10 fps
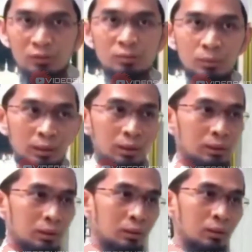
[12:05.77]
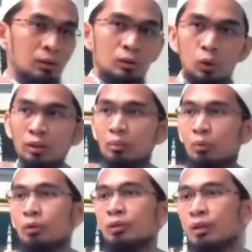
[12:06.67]
dan sebagainya doanya
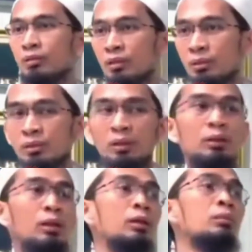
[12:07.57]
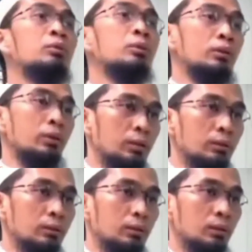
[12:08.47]
mohonnya ke situ sehingga tidak nyambung gitu kan
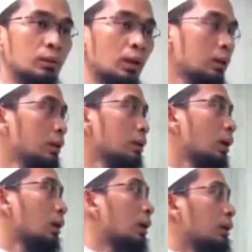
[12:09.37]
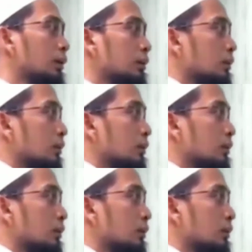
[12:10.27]
nah, ini hal-hal yang